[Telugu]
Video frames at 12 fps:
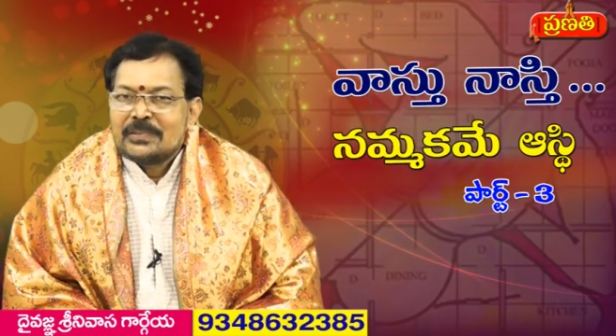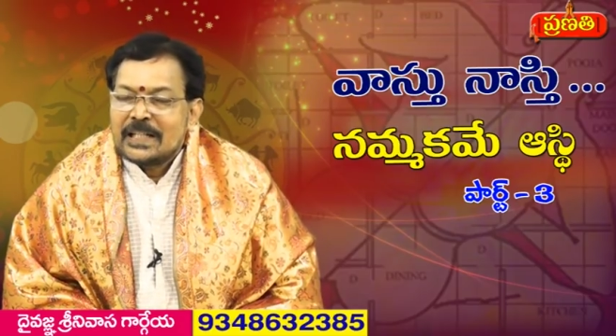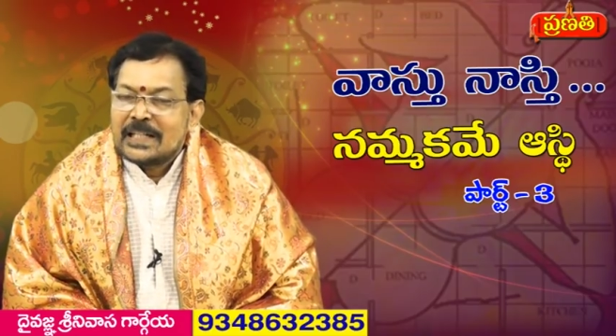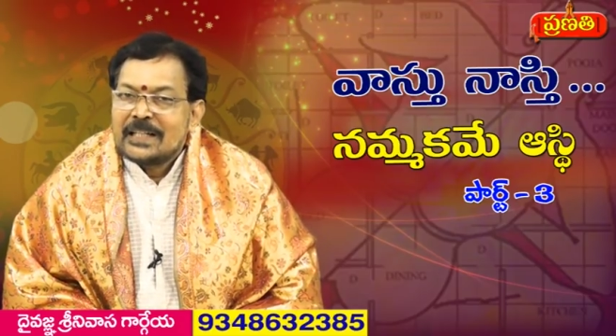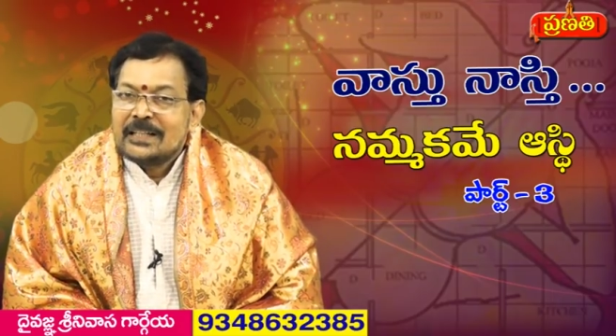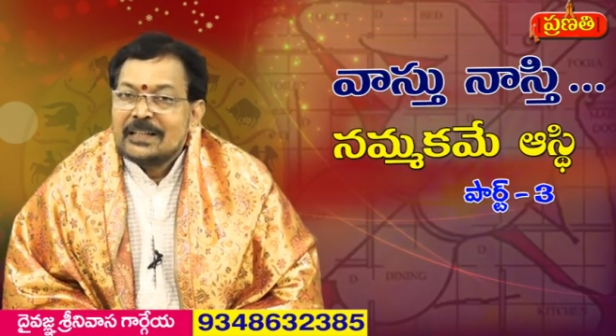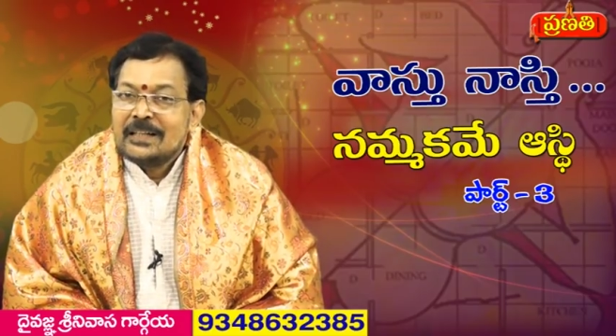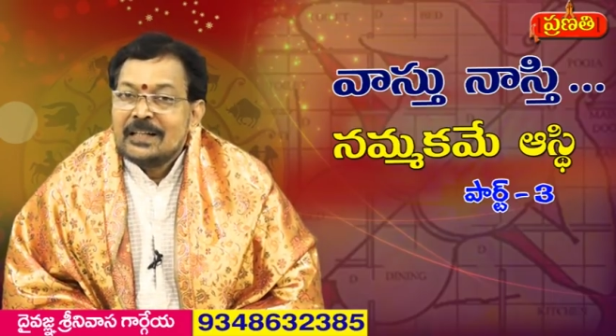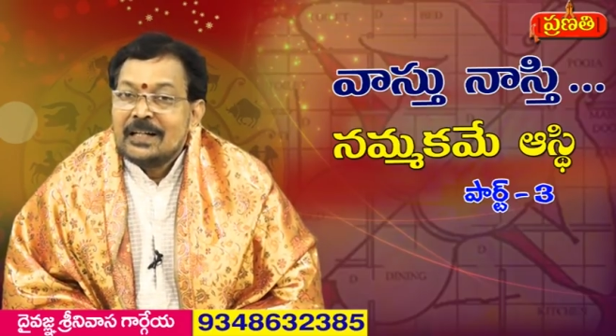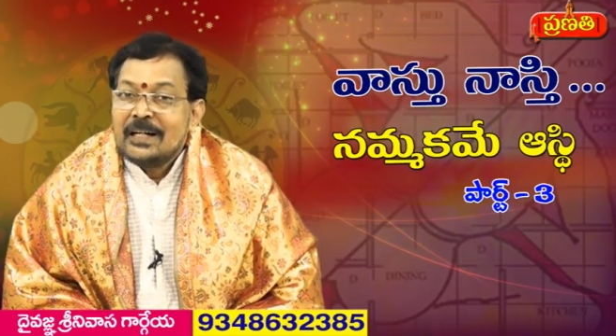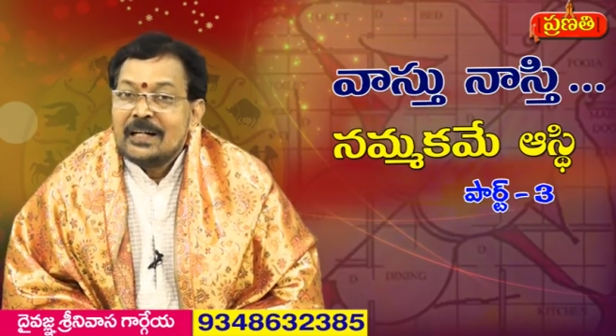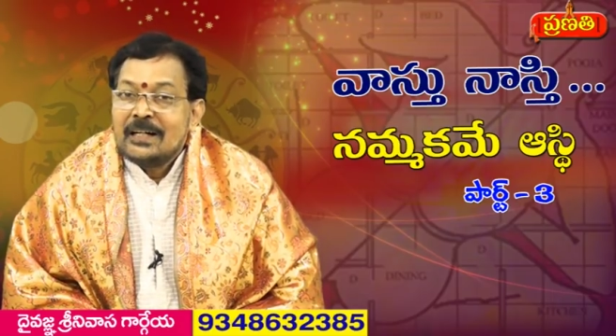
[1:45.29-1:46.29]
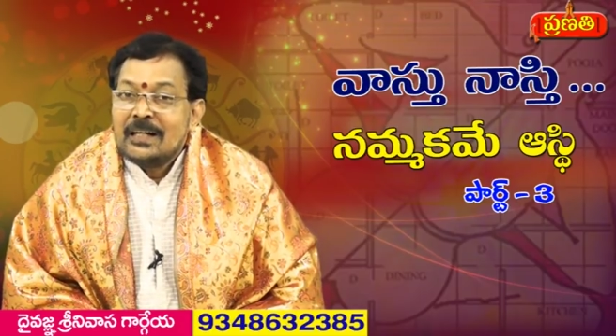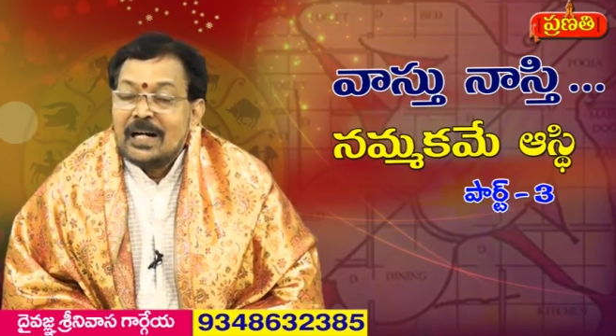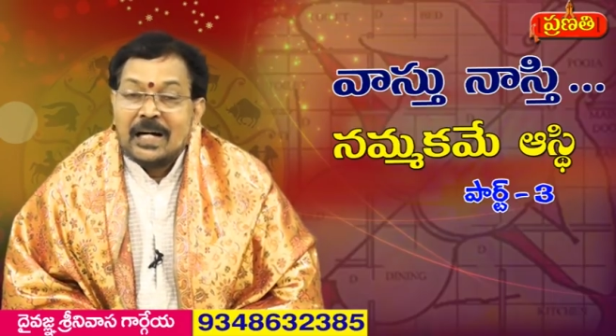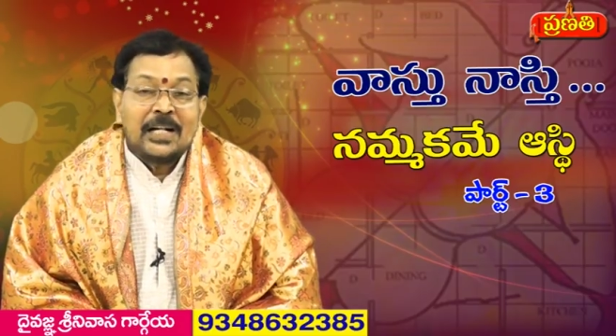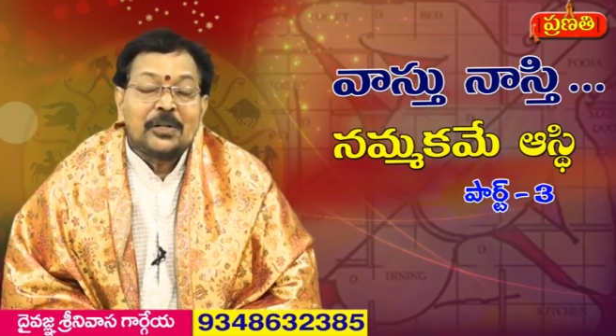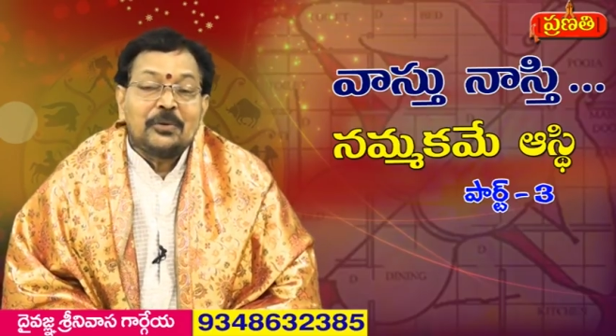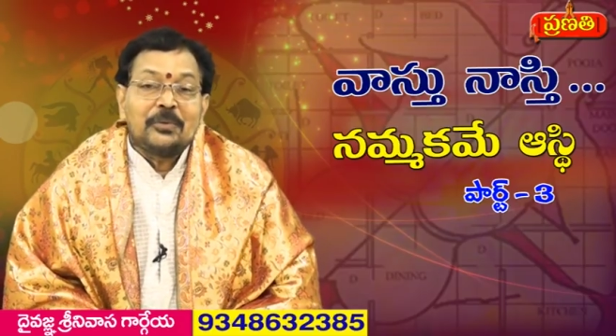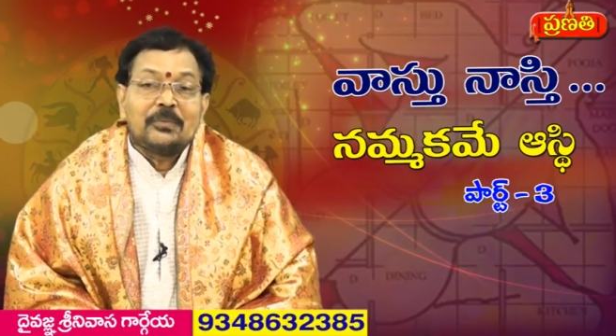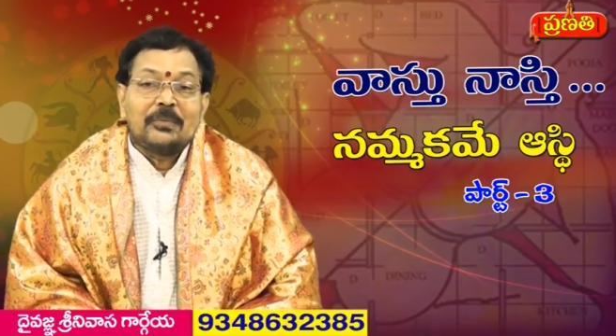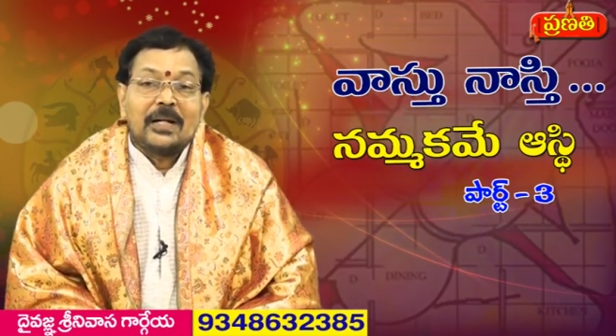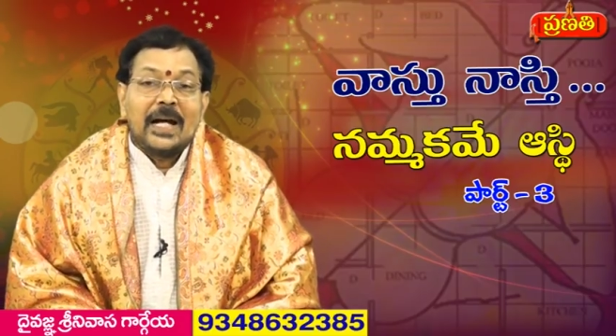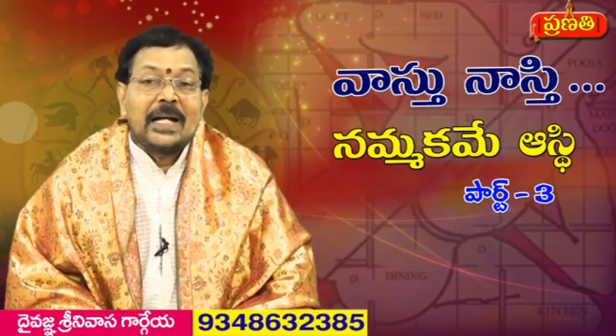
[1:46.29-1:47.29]
జరిగాయి ఆనాడు
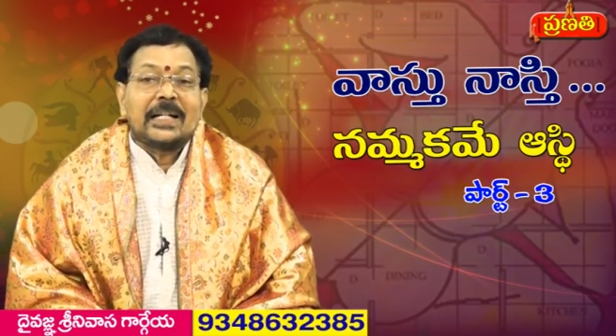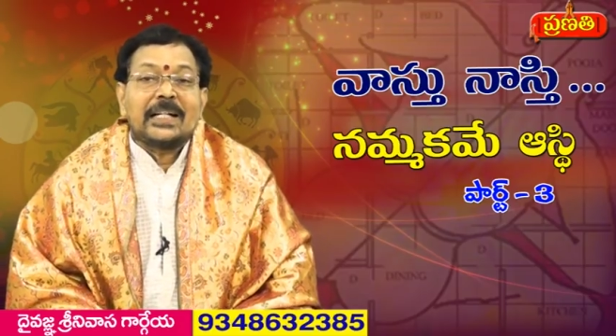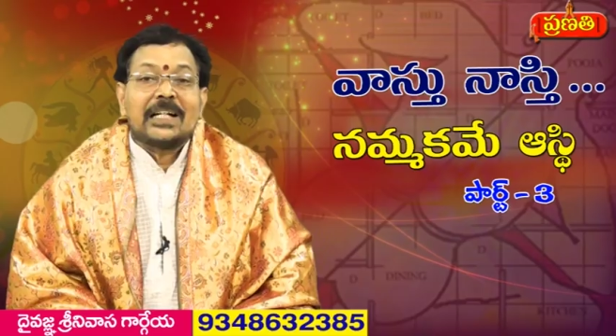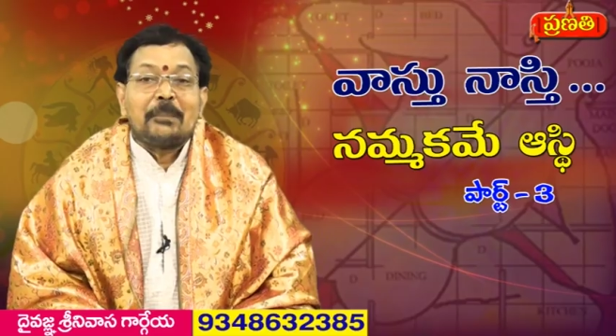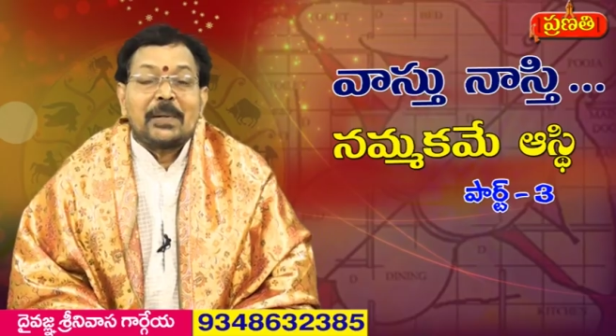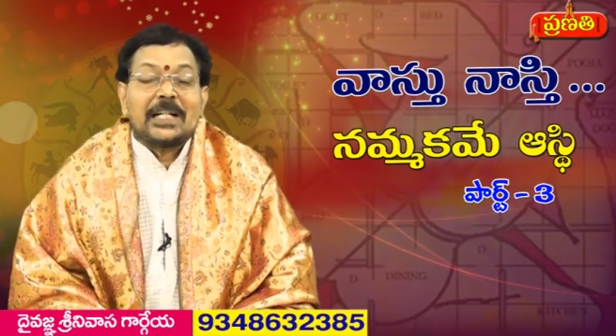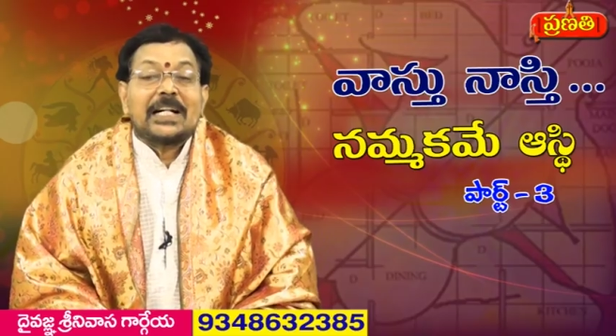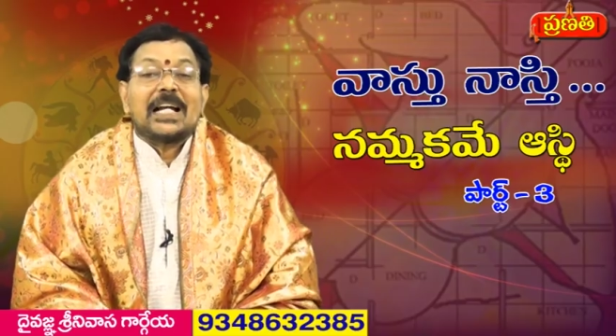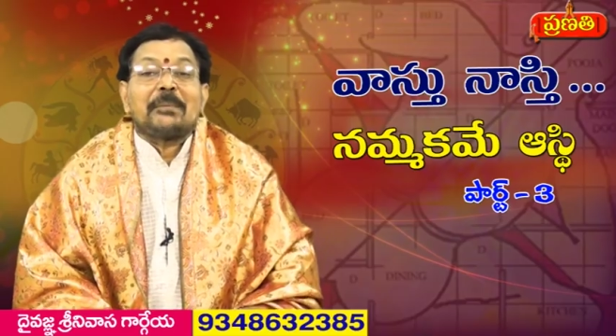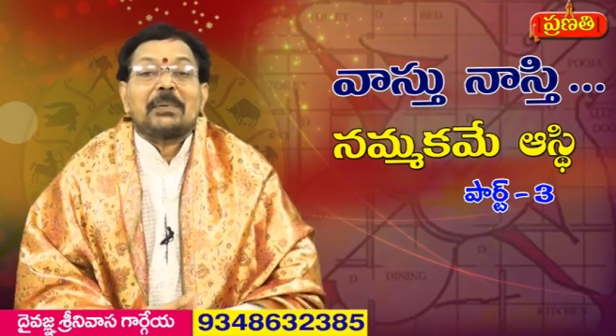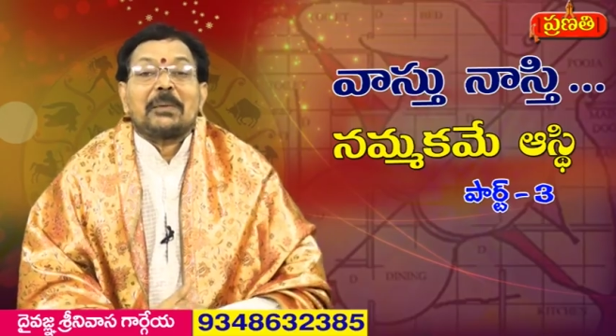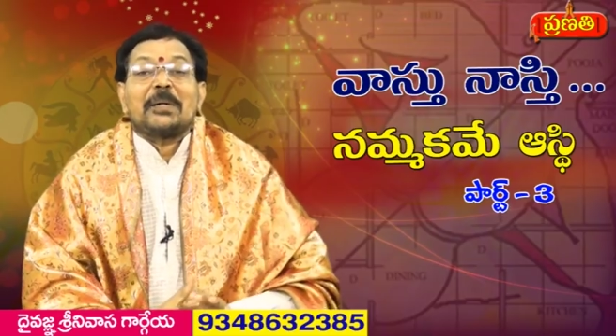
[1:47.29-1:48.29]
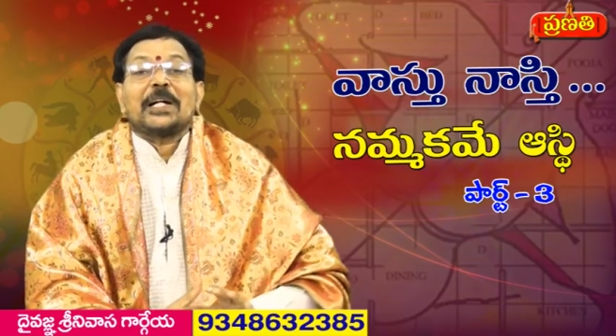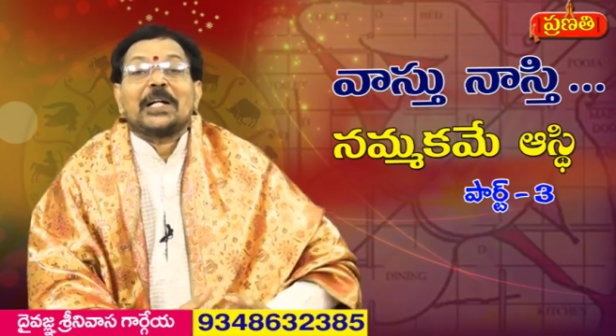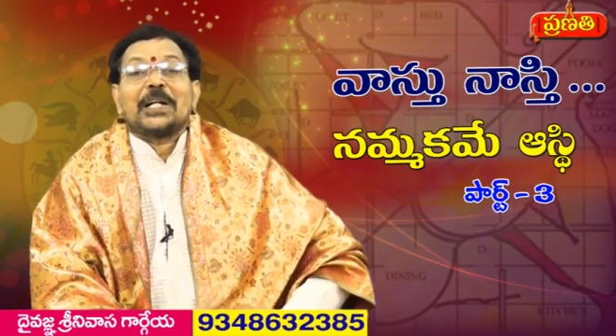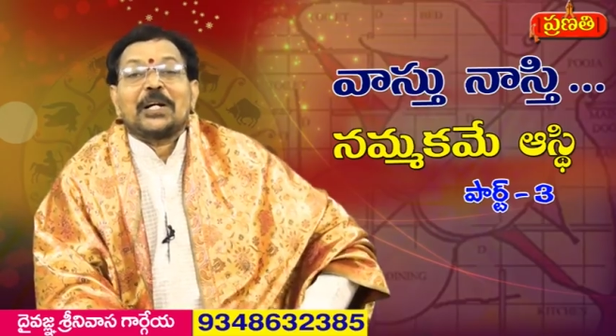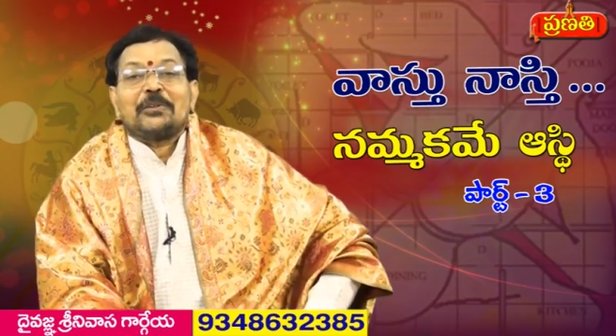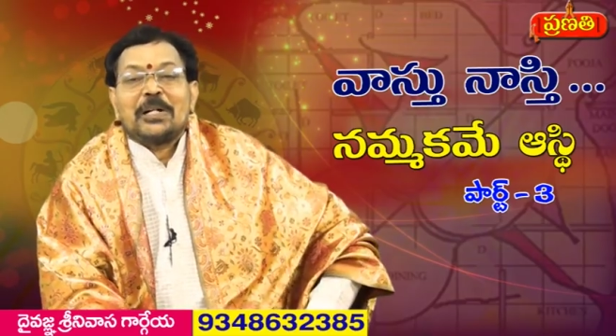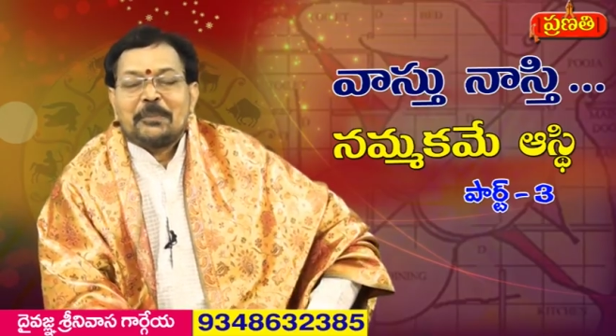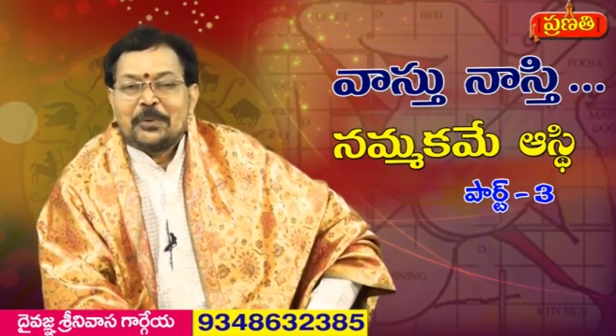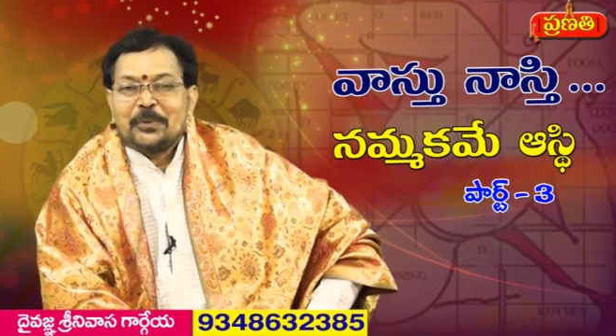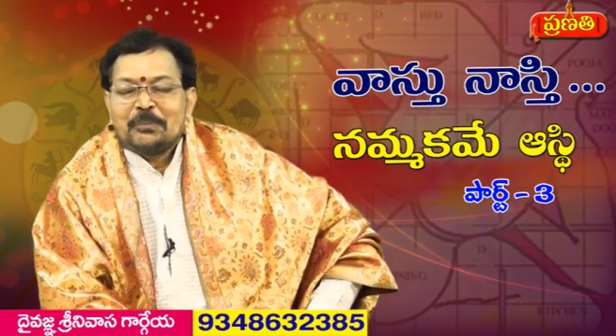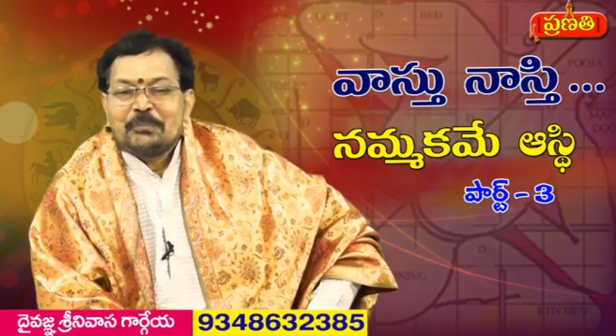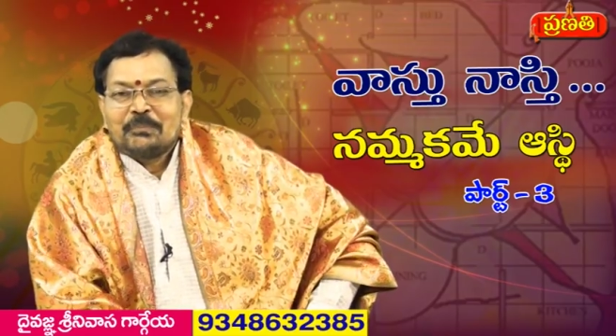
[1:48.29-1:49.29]
యాంకర్గా పరకాల ప్రభాకర్ గారు ఉన్నప్పుడు